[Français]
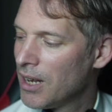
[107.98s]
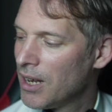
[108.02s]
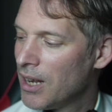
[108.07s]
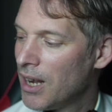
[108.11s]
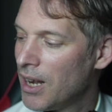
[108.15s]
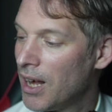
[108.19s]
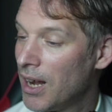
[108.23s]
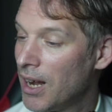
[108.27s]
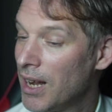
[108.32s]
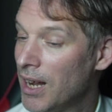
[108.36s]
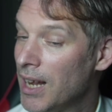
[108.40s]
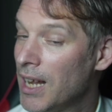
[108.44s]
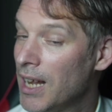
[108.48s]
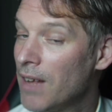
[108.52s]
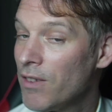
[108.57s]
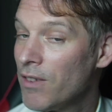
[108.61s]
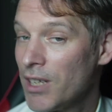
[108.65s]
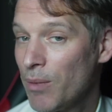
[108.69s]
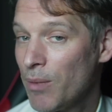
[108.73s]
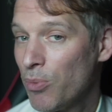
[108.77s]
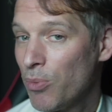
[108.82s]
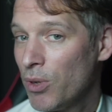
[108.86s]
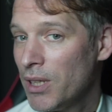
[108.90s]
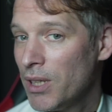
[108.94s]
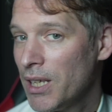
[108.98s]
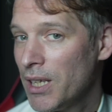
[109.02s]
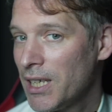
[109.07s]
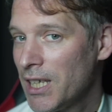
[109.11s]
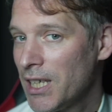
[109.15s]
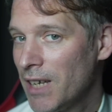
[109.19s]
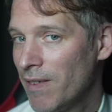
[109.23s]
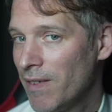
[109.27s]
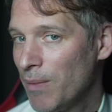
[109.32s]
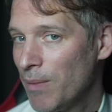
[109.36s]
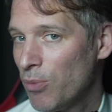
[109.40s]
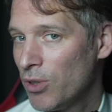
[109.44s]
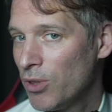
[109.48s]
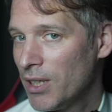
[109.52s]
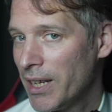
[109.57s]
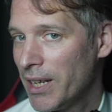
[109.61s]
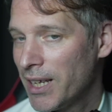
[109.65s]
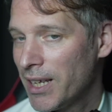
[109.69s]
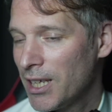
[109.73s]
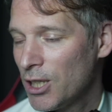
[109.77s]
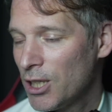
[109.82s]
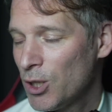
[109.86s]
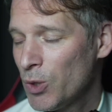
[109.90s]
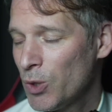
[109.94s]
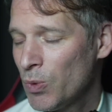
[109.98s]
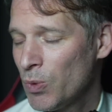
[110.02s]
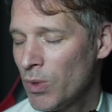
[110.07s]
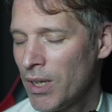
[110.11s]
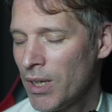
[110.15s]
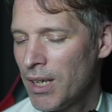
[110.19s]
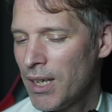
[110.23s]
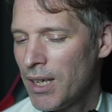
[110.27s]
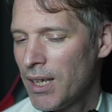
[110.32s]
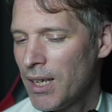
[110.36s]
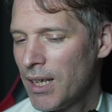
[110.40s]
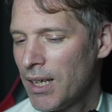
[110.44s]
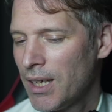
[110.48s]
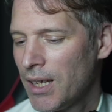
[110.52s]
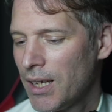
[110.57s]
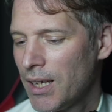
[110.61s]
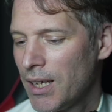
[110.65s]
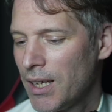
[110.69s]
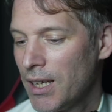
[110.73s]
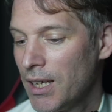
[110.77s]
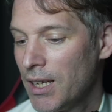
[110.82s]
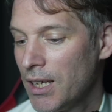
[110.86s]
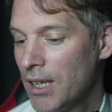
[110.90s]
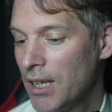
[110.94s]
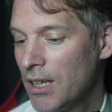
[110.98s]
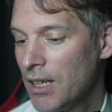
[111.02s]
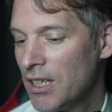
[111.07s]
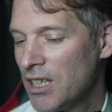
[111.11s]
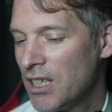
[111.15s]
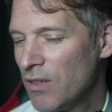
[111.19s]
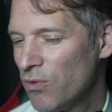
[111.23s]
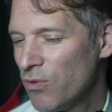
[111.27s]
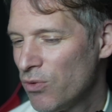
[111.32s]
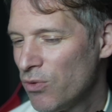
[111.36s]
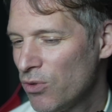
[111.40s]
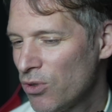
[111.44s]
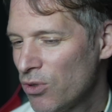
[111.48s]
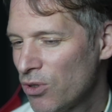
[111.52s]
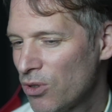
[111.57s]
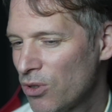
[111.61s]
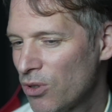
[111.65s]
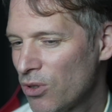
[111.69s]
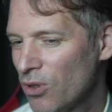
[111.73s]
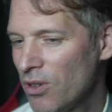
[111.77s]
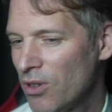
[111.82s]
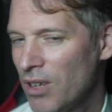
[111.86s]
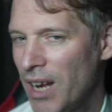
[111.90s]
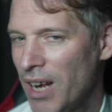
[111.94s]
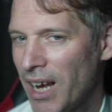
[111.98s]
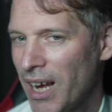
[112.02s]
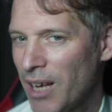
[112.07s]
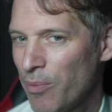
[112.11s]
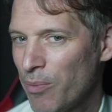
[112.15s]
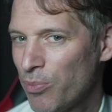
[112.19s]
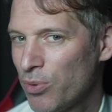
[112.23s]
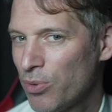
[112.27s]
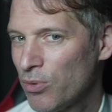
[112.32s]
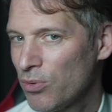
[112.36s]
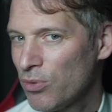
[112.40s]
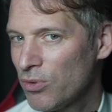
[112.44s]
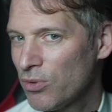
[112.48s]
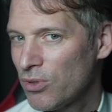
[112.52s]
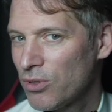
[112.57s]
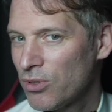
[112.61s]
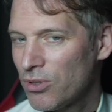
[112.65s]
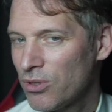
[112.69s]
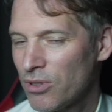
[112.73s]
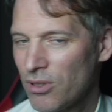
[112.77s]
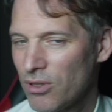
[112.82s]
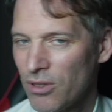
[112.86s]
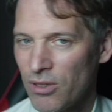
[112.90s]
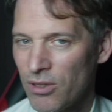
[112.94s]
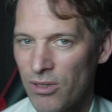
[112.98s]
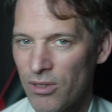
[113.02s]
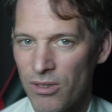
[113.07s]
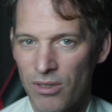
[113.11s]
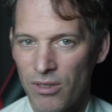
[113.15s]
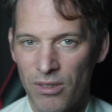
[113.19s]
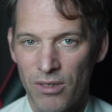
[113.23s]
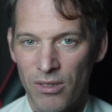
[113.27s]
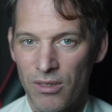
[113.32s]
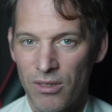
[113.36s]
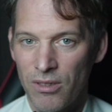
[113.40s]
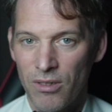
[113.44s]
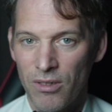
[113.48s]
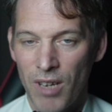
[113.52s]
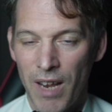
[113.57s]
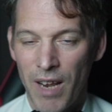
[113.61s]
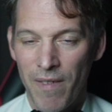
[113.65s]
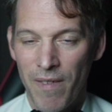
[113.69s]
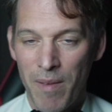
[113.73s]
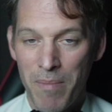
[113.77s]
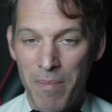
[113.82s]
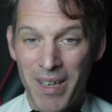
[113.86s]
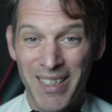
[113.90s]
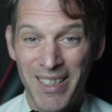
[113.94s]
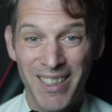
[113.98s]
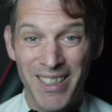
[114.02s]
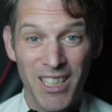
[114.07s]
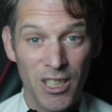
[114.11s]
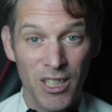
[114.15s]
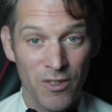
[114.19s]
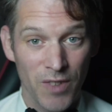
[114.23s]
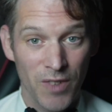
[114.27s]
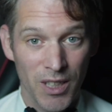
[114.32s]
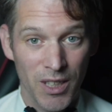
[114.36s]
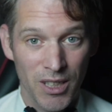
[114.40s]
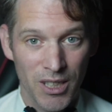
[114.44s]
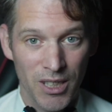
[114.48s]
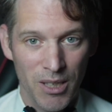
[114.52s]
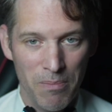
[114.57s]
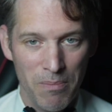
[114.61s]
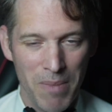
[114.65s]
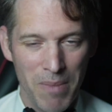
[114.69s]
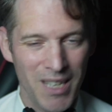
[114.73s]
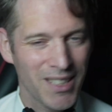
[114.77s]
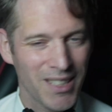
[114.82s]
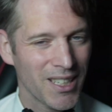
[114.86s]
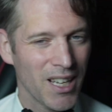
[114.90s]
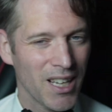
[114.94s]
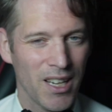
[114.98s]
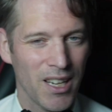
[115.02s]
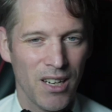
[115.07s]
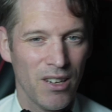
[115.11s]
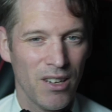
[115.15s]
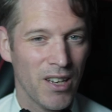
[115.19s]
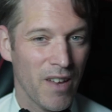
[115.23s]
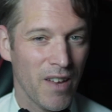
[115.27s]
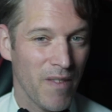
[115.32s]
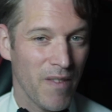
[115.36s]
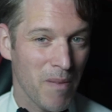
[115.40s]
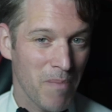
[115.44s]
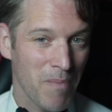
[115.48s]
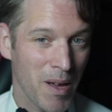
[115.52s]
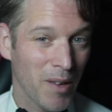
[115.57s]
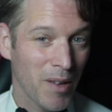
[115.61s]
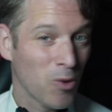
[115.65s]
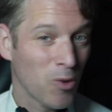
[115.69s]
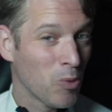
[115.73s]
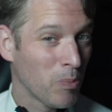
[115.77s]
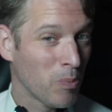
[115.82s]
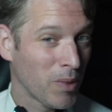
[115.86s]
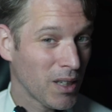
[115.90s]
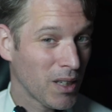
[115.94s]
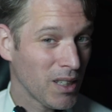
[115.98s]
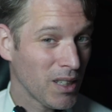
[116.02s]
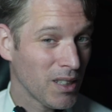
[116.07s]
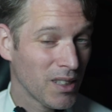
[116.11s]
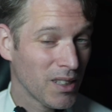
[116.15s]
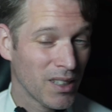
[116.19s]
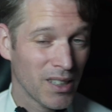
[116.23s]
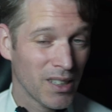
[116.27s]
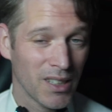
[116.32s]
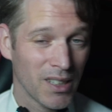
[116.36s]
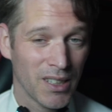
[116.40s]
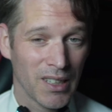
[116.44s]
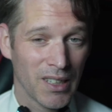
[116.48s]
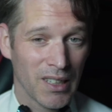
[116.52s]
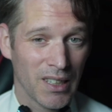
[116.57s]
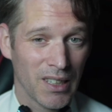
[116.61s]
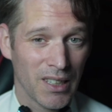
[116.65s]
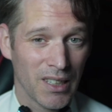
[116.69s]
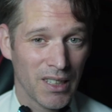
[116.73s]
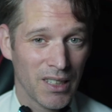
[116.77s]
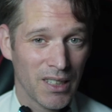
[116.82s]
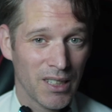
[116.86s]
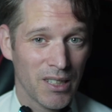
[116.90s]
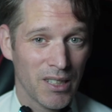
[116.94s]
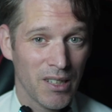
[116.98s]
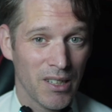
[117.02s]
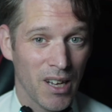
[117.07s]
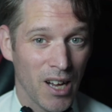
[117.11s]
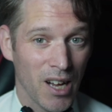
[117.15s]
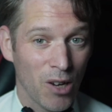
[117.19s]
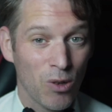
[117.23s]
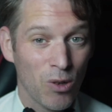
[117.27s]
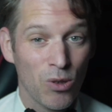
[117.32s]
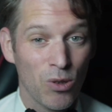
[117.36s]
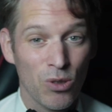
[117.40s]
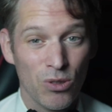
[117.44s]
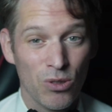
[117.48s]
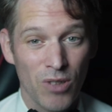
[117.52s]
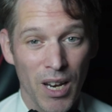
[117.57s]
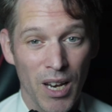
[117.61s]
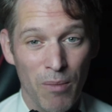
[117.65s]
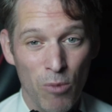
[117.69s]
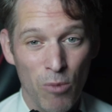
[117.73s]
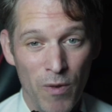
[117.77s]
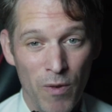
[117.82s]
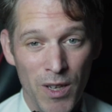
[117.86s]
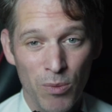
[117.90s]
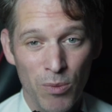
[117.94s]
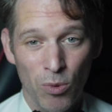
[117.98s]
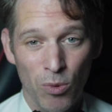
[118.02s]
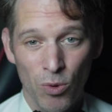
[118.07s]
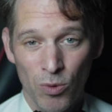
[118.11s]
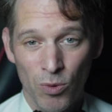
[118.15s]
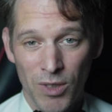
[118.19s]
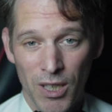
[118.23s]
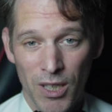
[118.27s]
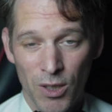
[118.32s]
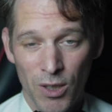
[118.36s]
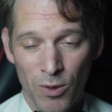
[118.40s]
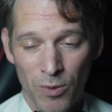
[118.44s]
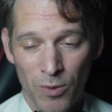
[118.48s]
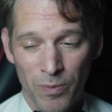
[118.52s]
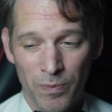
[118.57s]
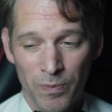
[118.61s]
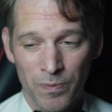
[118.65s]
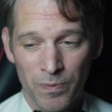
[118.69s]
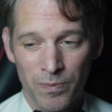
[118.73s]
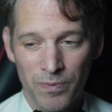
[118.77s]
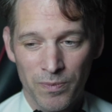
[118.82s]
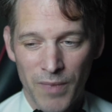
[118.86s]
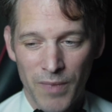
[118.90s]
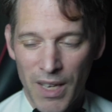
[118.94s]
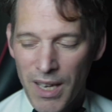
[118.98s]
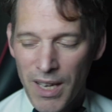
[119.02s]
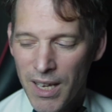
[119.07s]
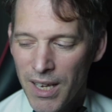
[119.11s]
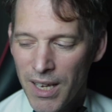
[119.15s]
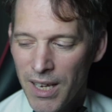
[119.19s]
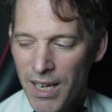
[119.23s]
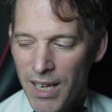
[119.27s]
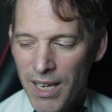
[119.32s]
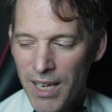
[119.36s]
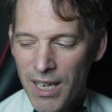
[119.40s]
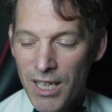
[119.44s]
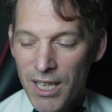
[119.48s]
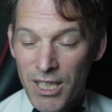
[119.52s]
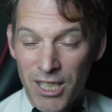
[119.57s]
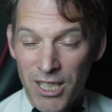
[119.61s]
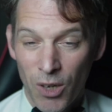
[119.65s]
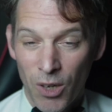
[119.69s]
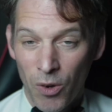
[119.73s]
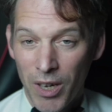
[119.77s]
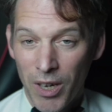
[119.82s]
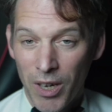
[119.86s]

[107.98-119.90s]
l'élève japonais qui avait posé la question et j'ai vu que la réponse euh, ne l'avait pas satisfaite parce qu'elle n'avait pas compris à cause de la mauvaise prononciation. Et j'ai